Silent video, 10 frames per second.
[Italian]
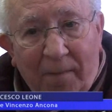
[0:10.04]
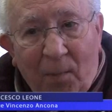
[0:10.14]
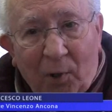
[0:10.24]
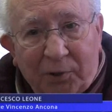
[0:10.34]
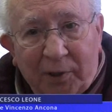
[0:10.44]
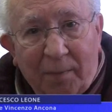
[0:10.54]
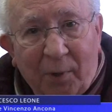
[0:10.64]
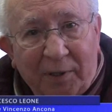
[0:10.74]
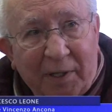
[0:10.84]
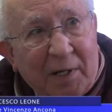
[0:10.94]
che molti dei
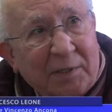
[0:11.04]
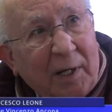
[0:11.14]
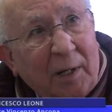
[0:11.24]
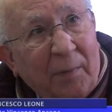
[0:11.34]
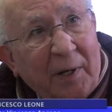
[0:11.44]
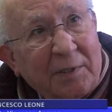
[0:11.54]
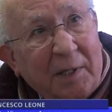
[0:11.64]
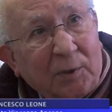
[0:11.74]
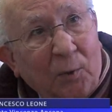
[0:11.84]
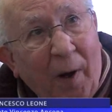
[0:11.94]
poeti castellammaresi
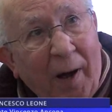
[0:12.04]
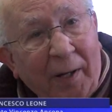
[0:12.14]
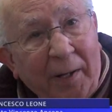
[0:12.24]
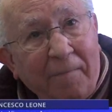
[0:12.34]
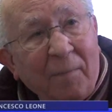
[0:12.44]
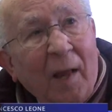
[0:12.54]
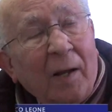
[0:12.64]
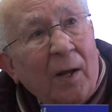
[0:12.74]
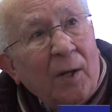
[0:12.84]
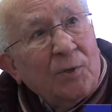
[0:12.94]
attuali
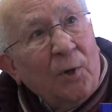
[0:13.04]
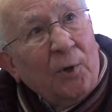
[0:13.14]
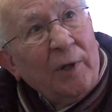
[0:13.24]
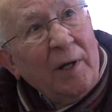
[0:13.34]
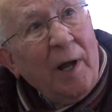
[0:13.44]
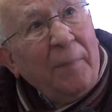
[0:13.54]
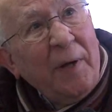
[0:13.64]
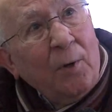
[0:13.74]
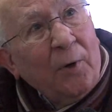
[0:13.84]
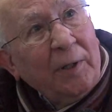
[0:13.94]
sono degli
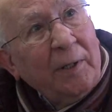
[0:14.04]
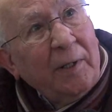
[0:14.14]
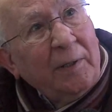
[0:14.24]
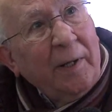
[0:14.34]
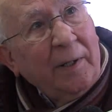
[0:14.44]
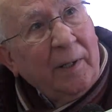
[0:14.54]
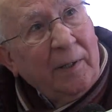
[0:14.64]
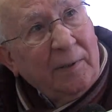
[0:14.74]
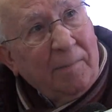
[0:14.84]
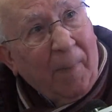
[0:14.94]
epigoni di, di, di,
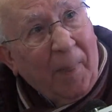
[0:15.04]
